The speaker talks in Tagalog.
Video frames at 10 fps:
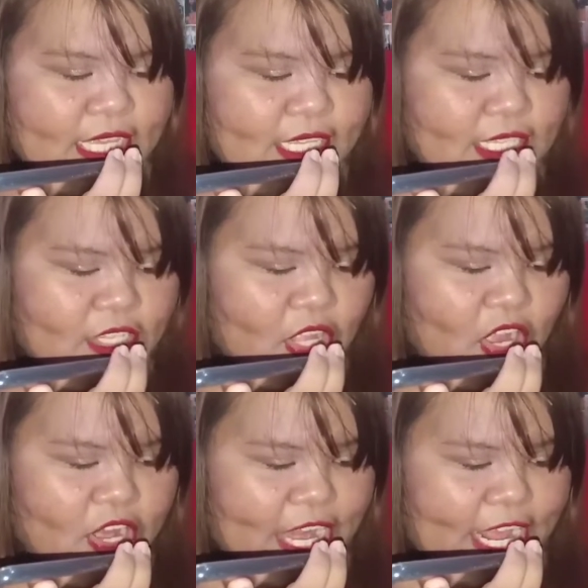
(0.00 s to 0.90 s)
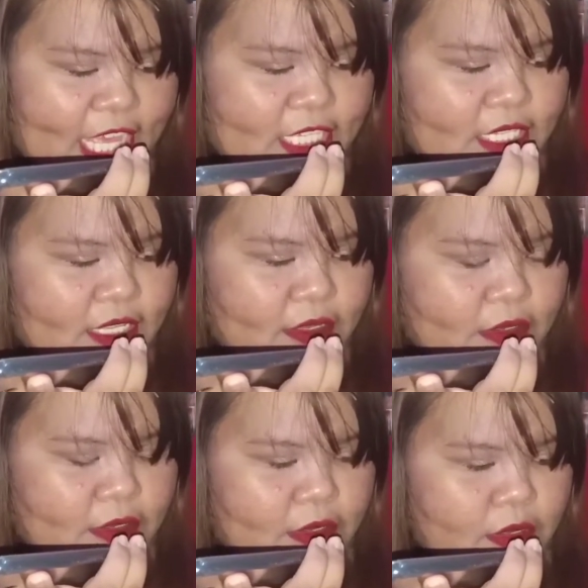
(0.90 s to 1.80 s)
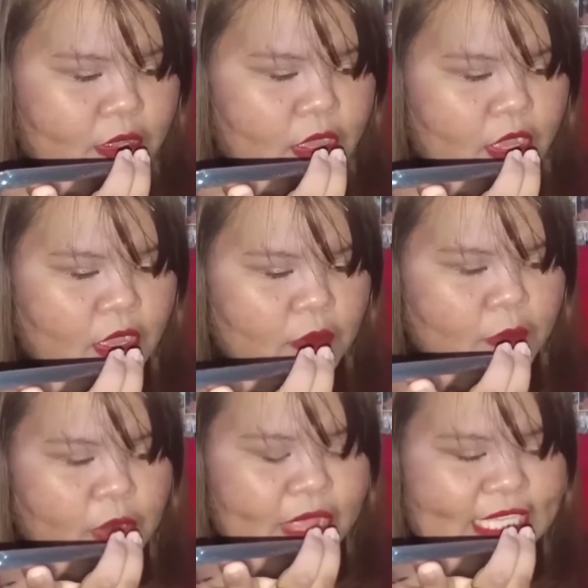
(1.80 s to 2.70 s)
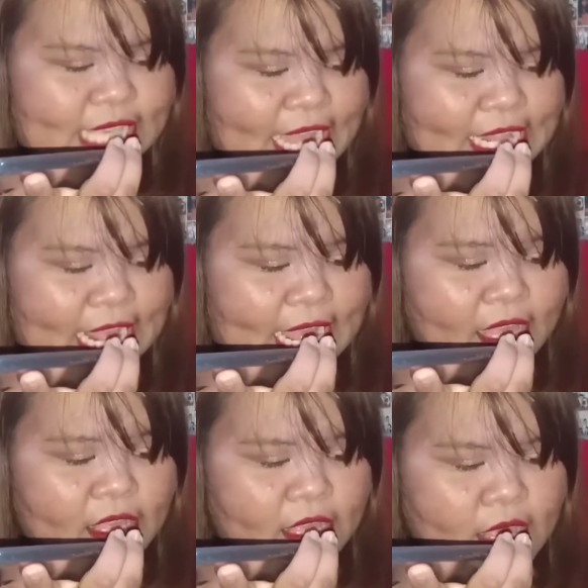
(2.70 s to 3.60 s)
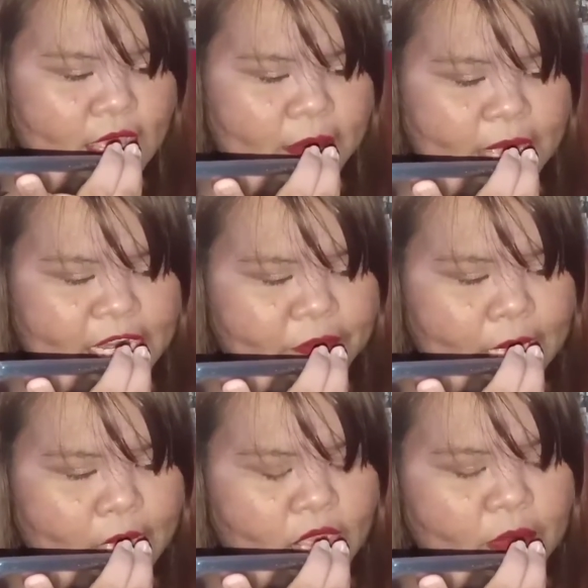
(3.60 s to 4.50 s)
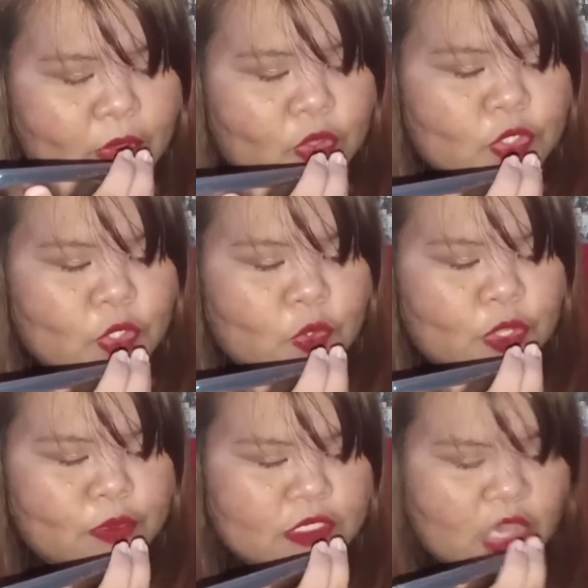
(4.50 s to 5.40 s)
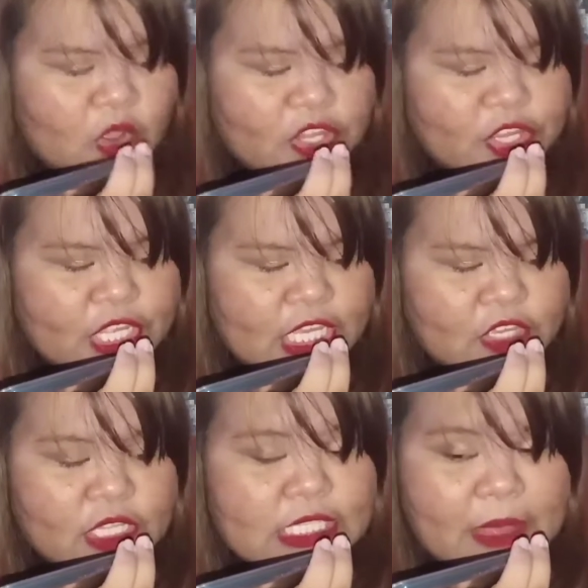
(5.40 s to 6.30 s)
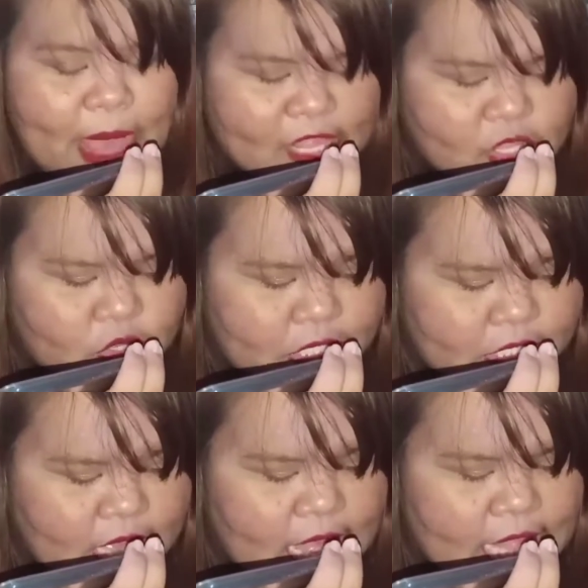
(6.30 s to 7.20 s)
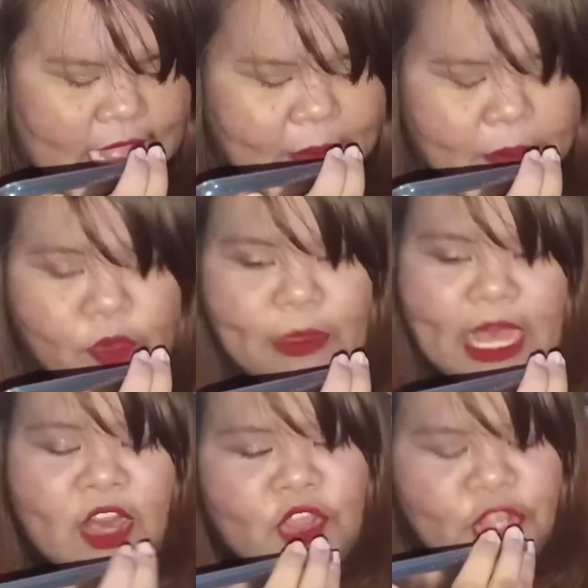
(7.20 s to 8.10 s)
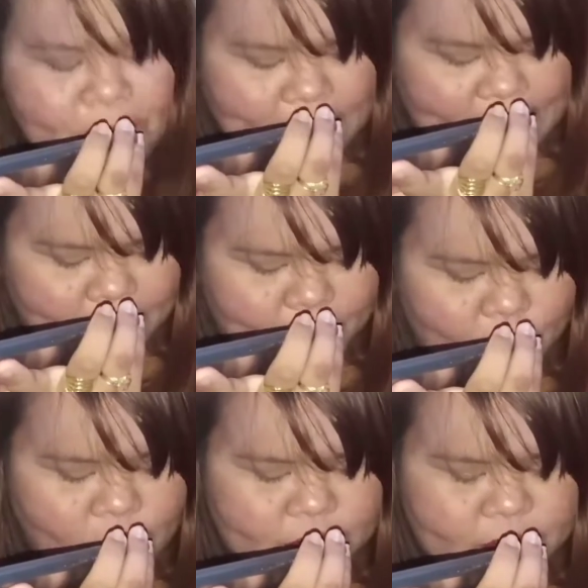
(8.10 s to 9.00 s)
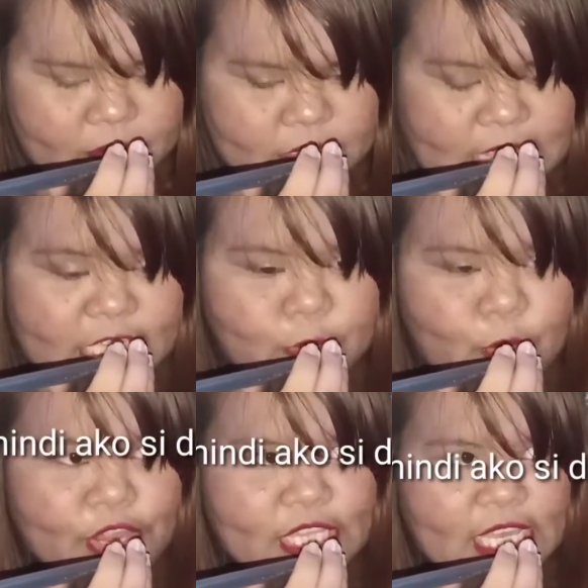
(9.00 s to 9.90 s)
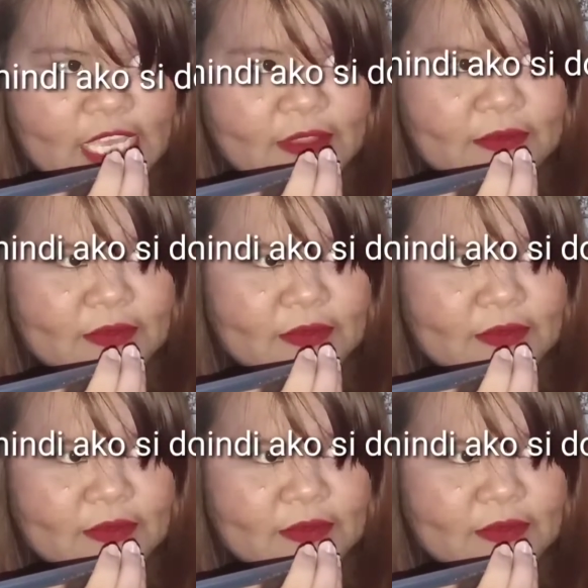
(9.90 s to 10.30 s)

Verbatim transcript: This is Dolores from Lazada. Verify ko lang po kung tungkol po sa order ninyo na sapatos. Tama po ba? Color black po? Size 40?